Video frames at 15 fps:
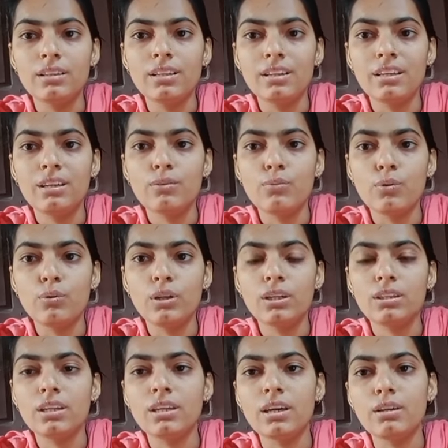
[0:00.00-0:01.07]
ये नहीं है वो नहीं है
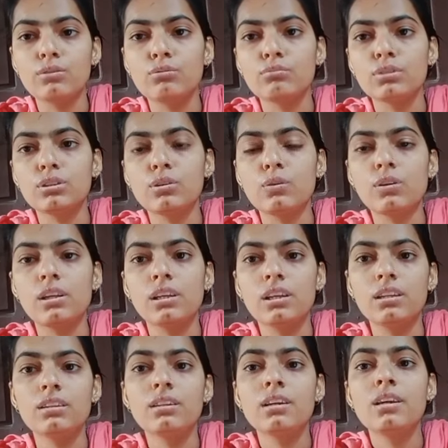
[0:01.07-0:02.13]
तैयारी तुम मत करो लेकिन